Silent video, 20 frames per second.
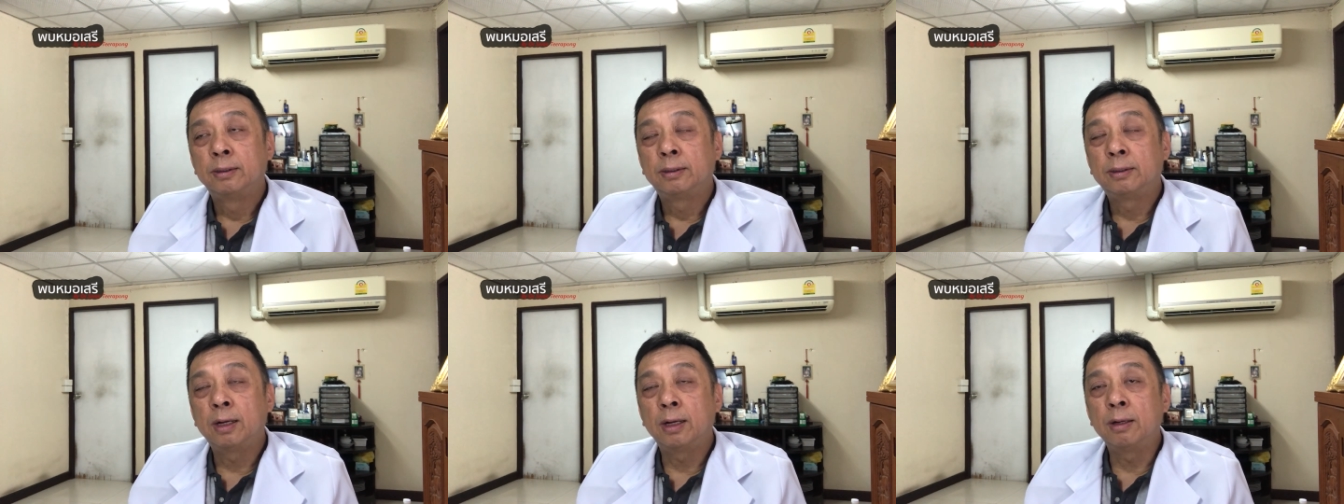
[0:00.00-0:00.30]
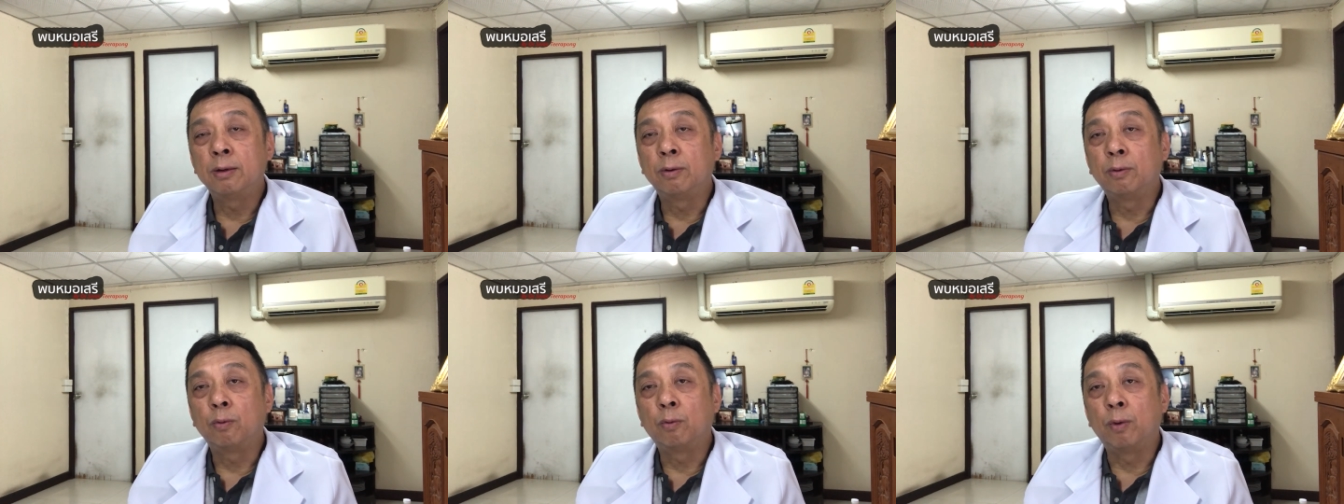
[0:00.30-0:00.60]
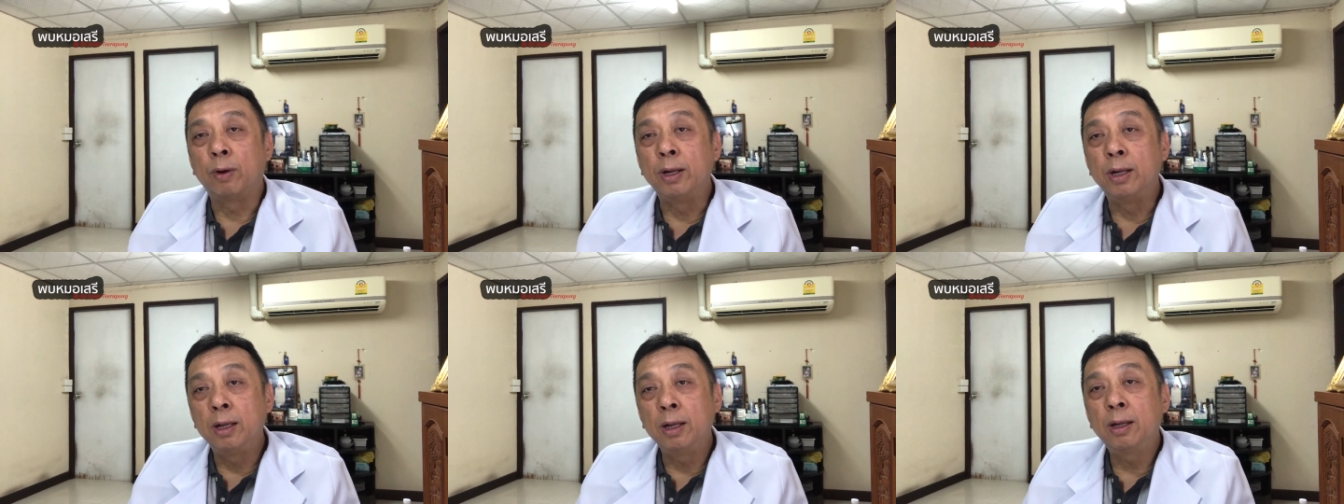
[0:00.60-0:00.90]
เช่น
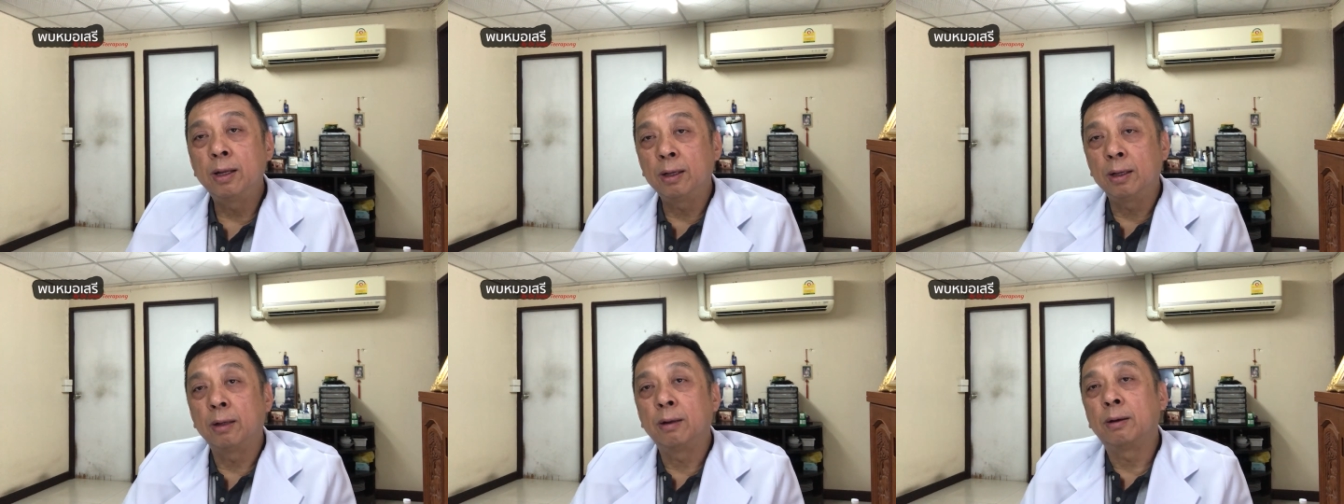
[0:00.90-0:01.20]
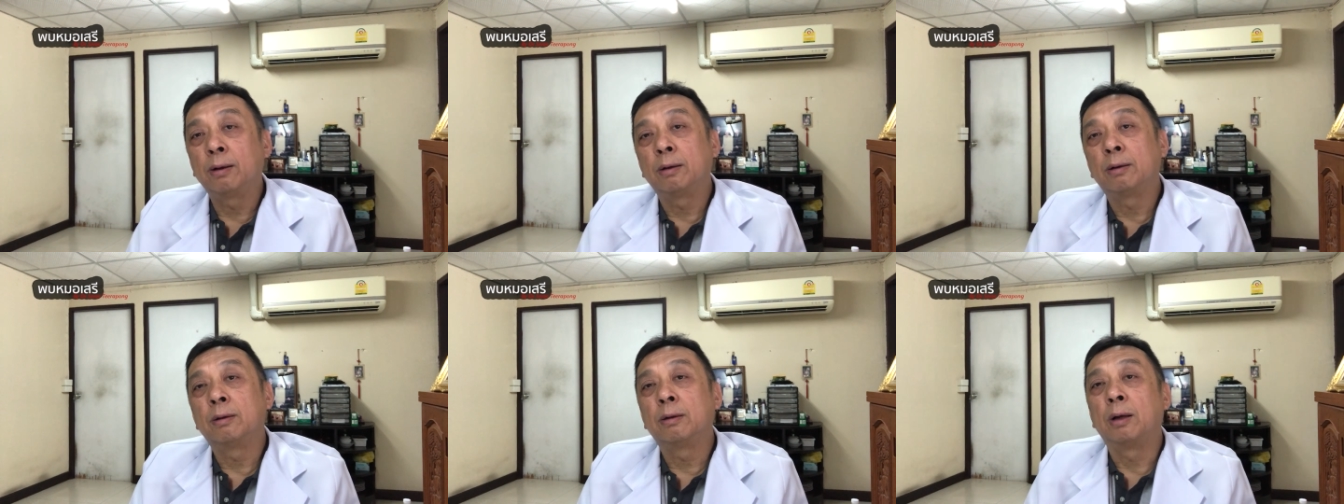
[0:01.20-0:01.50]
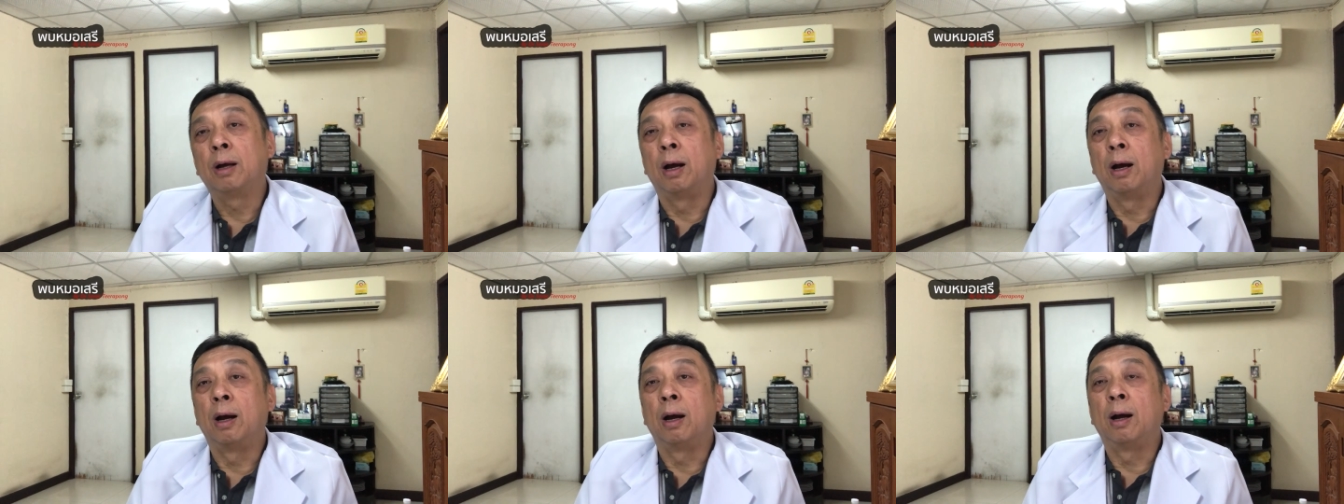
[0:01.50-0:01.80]
วันนี้
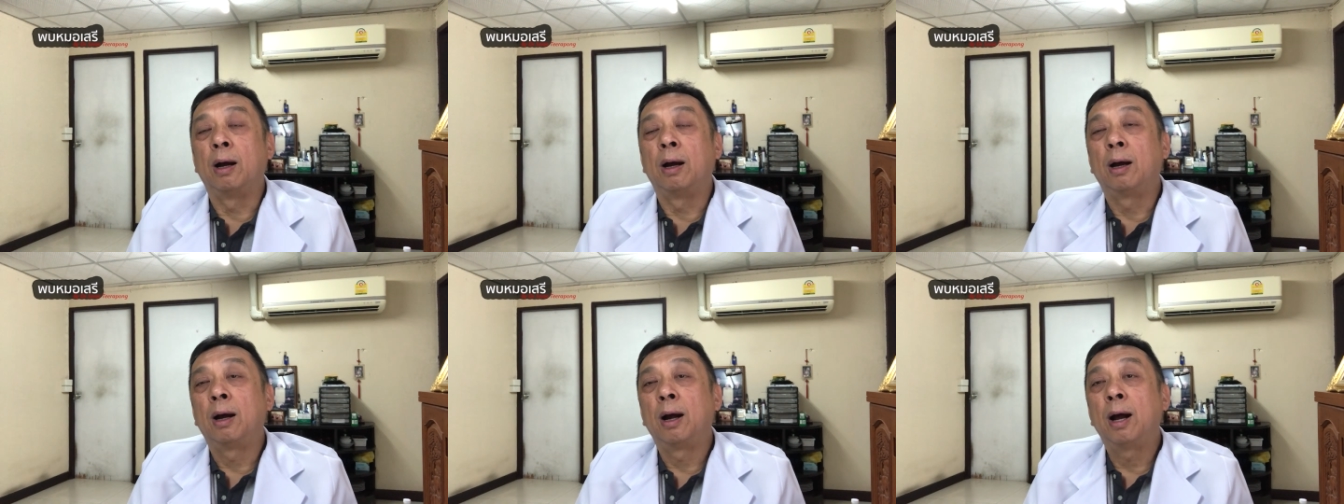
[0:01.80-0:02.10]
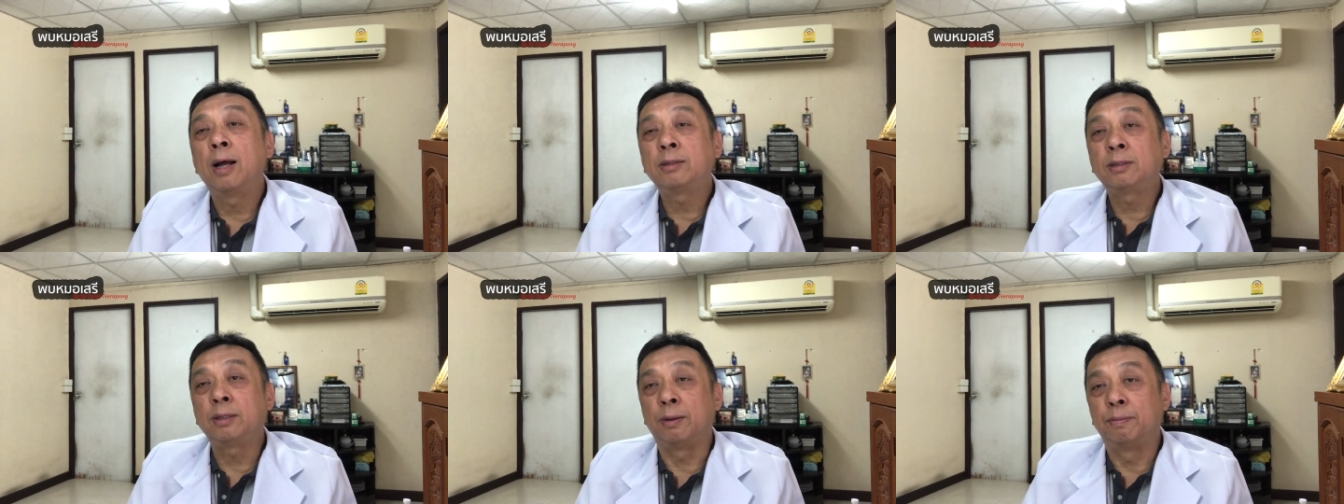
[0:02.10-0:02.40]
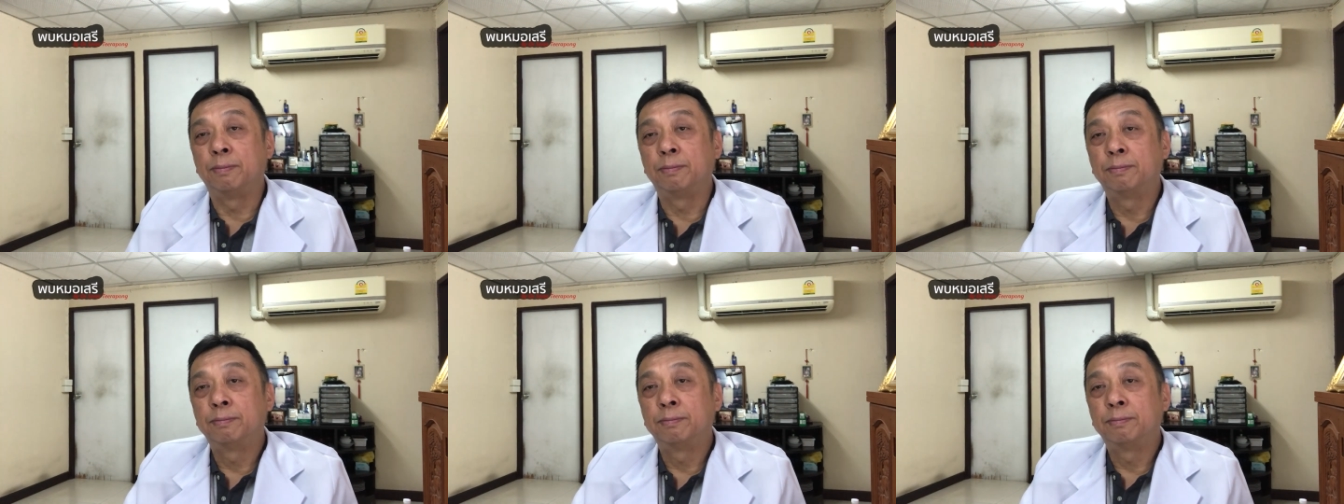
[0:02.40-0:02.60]
ห้าสิบ